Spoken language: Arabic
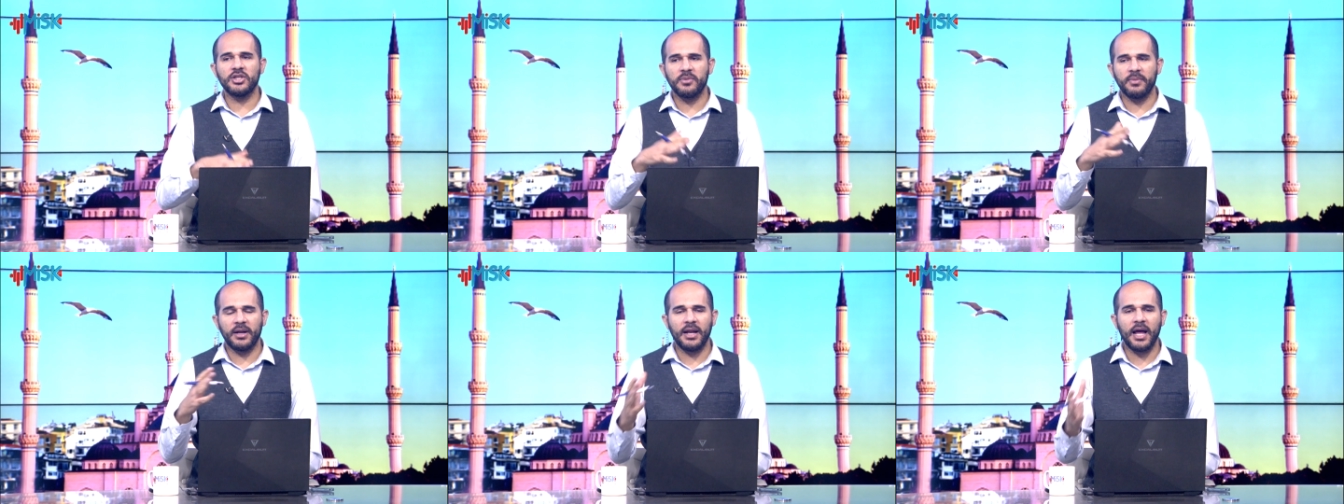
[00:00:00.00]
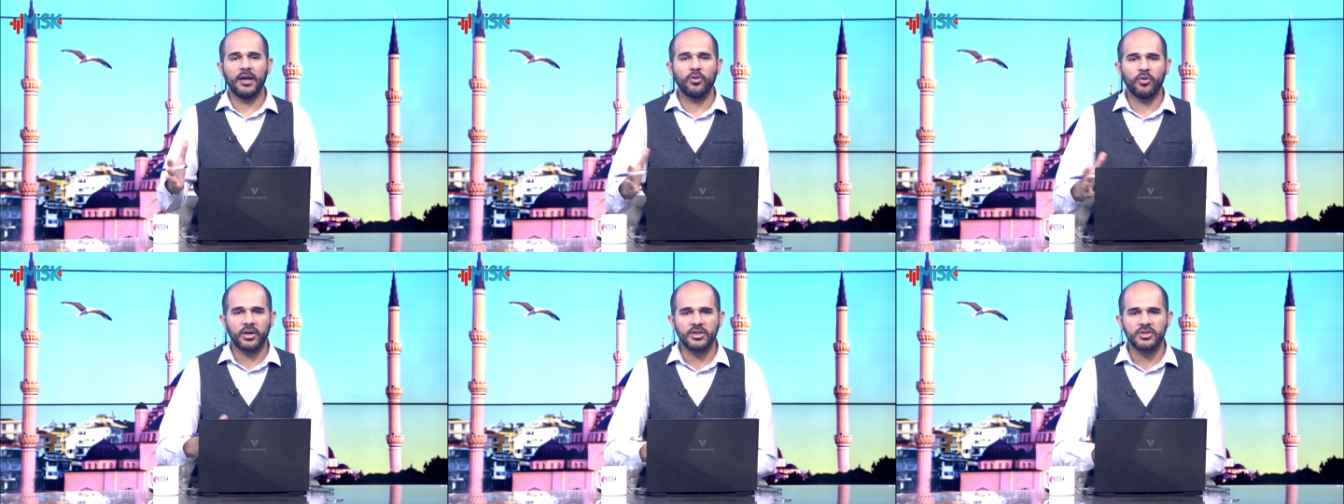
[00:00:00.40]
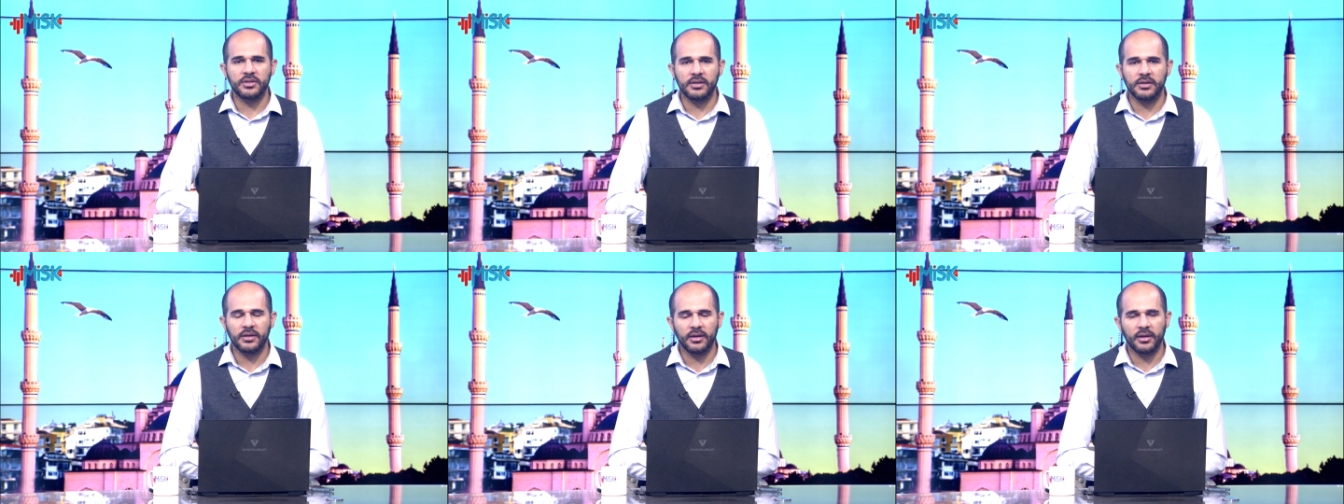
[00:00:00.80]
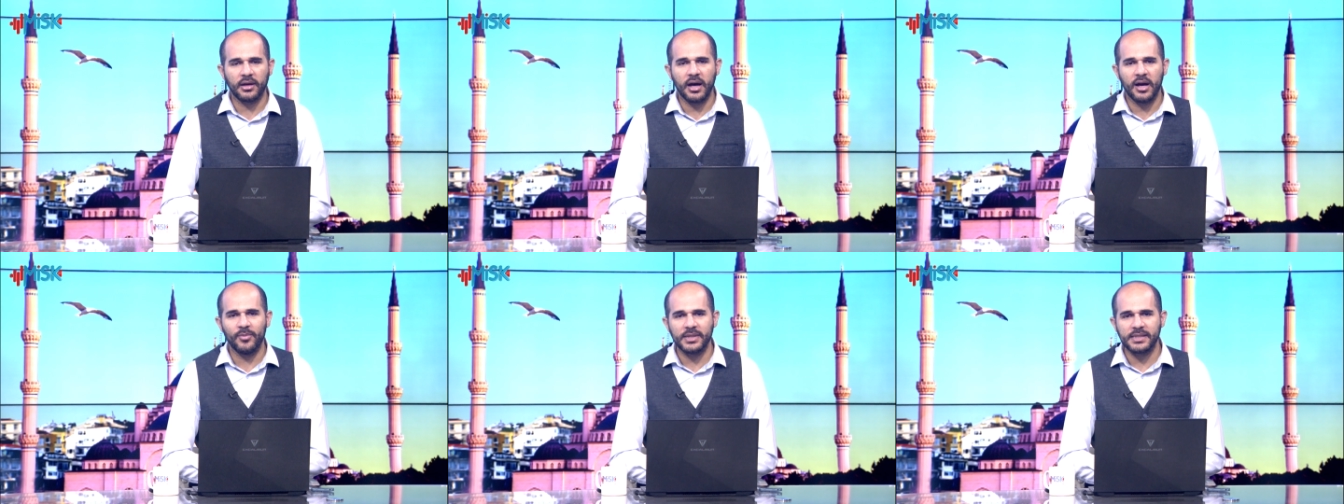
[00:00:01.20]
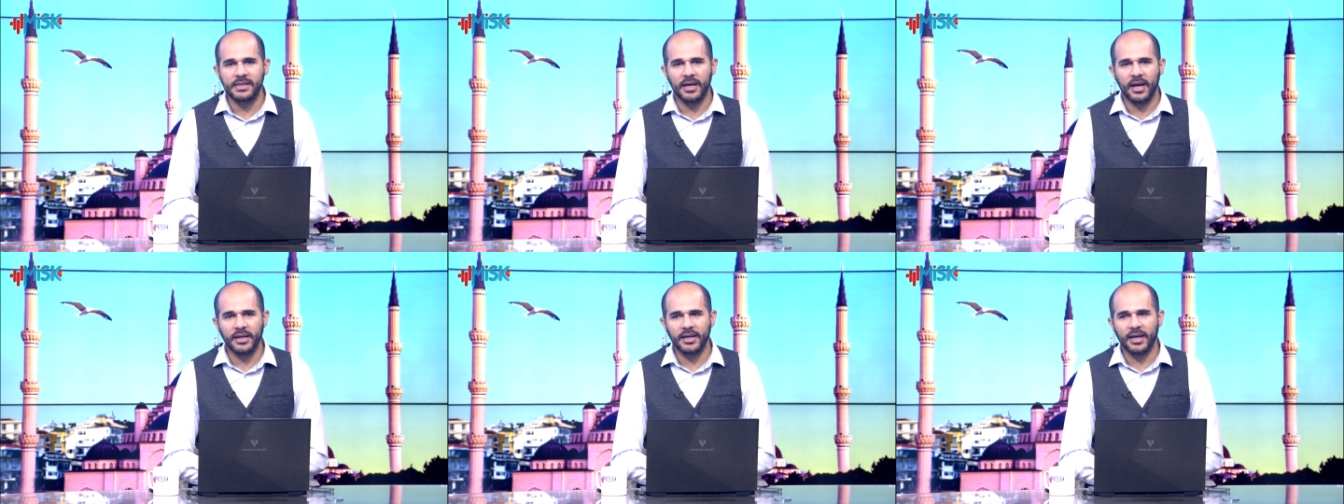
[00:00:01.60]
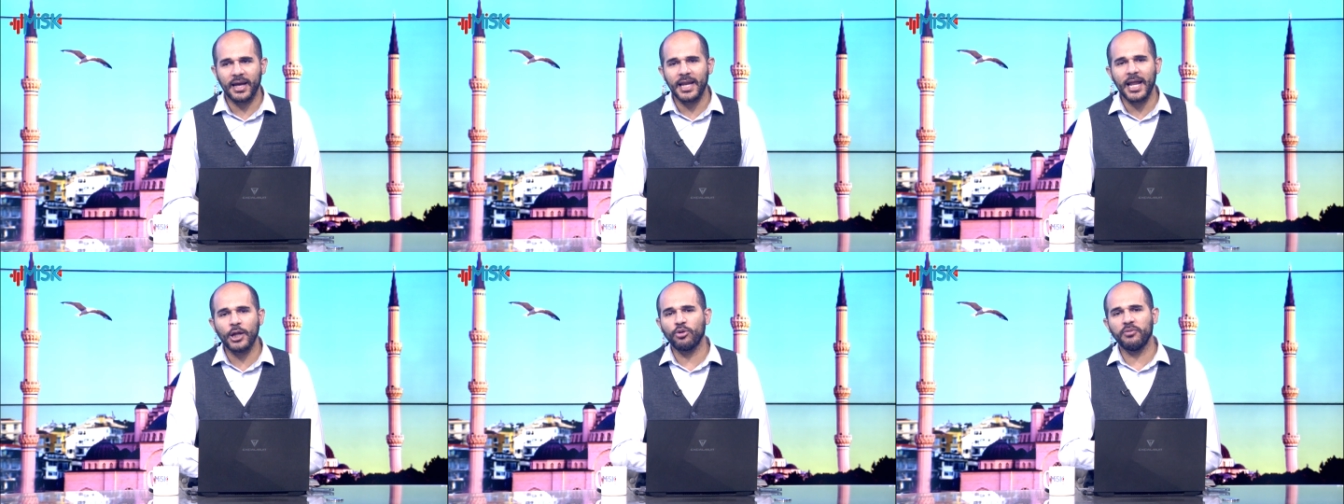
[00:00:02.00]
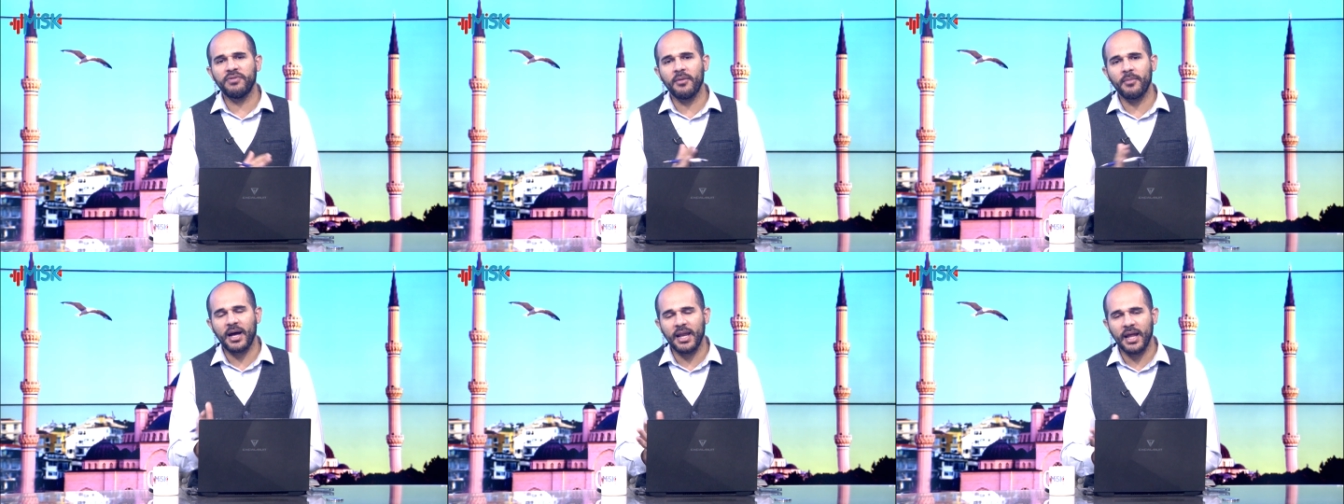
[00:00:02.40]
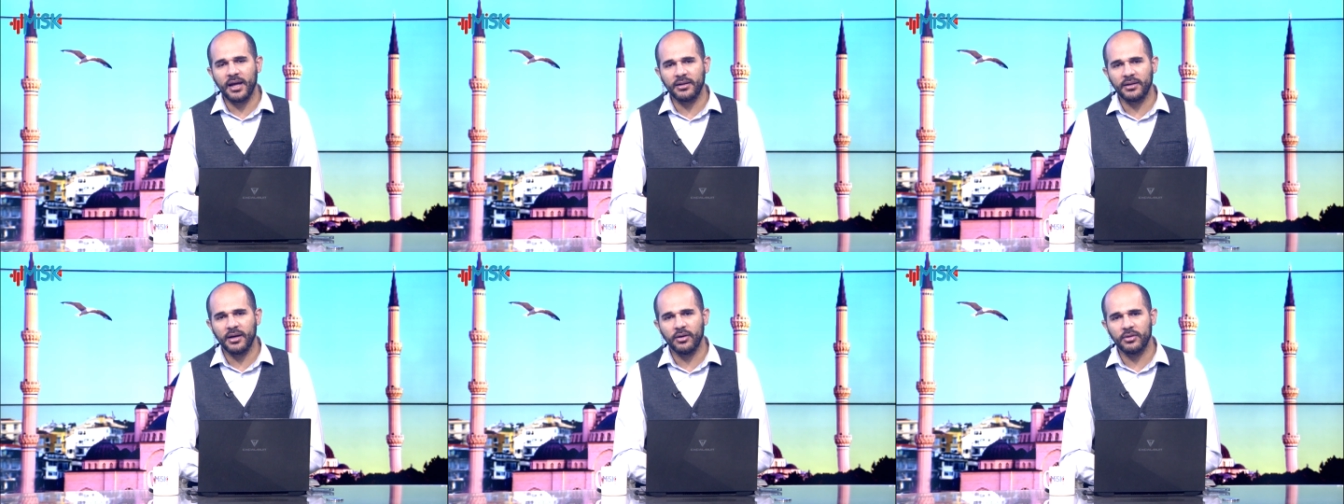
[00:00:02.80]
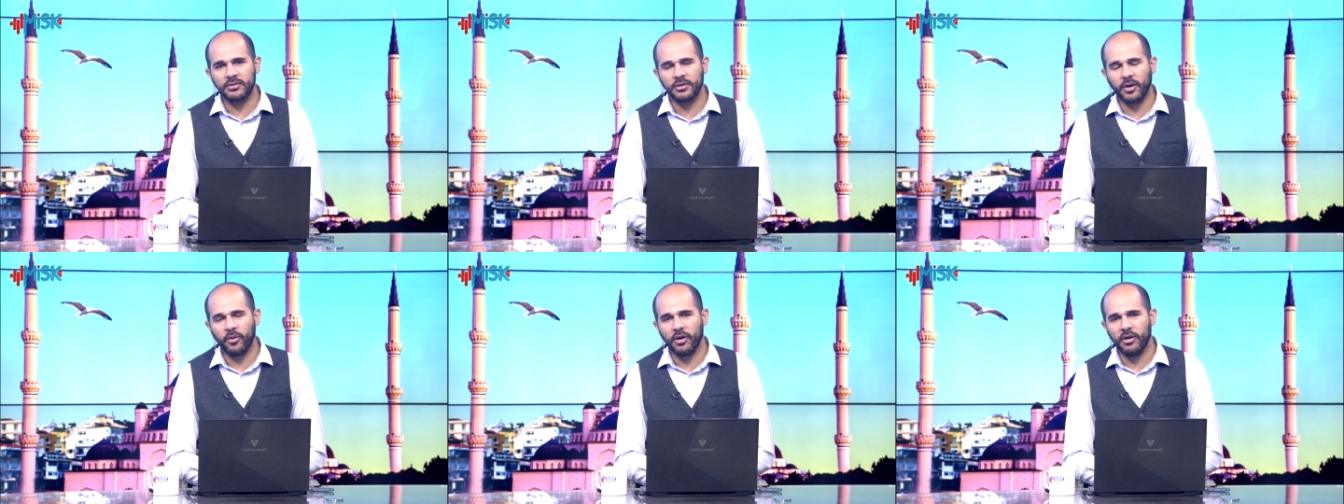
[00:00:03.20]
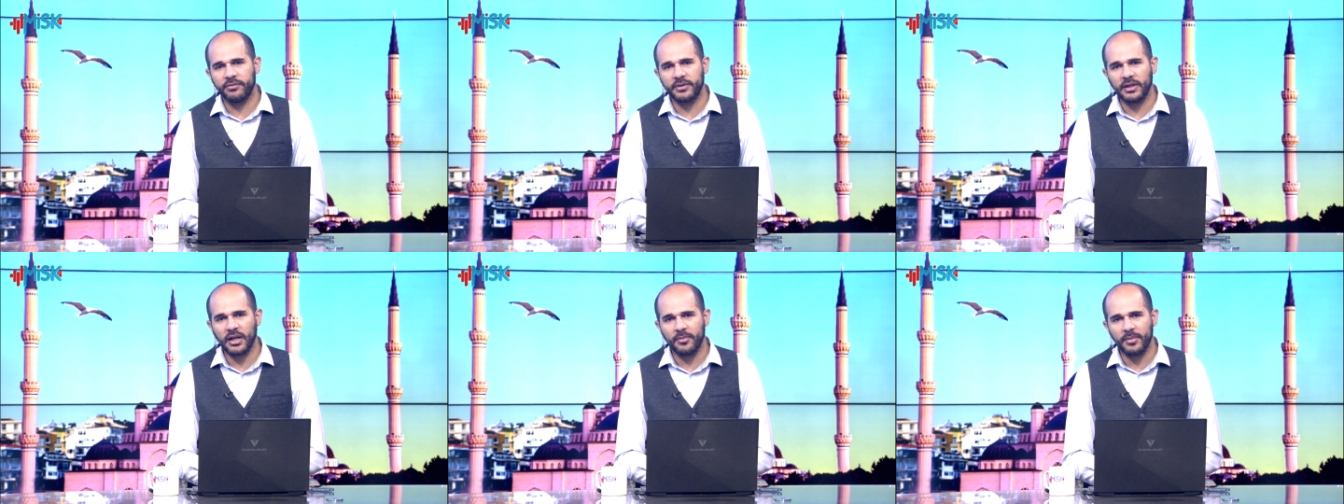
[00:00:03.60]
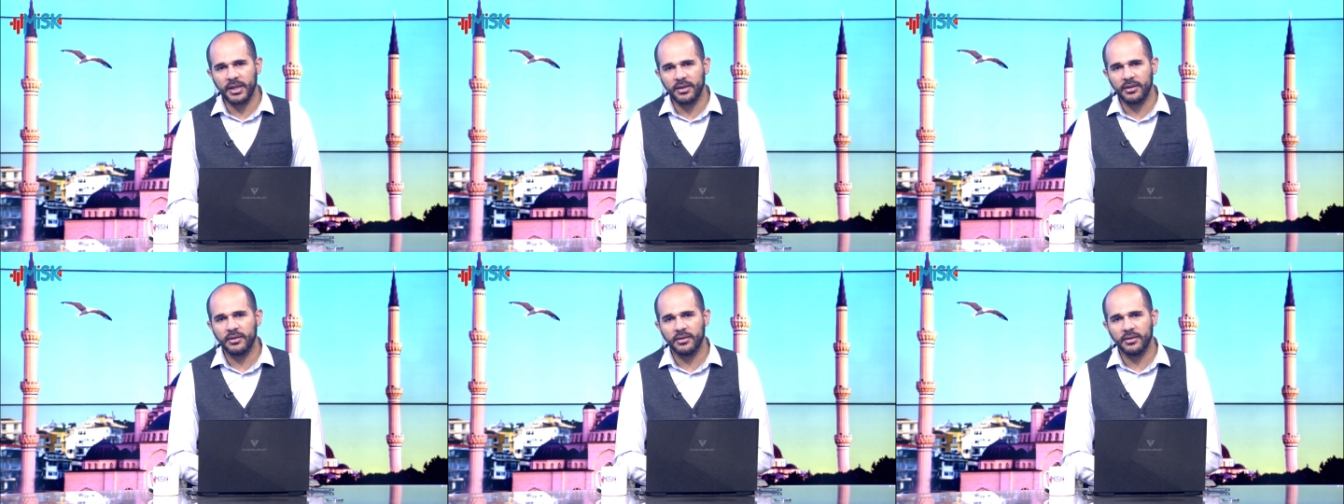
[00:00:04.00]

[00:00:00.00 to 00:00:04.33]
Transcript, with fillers: يجب أن لا يخرج آه، إقامة نعم. سياحية كي لا تفهم نعم. على أنه توقف للعمل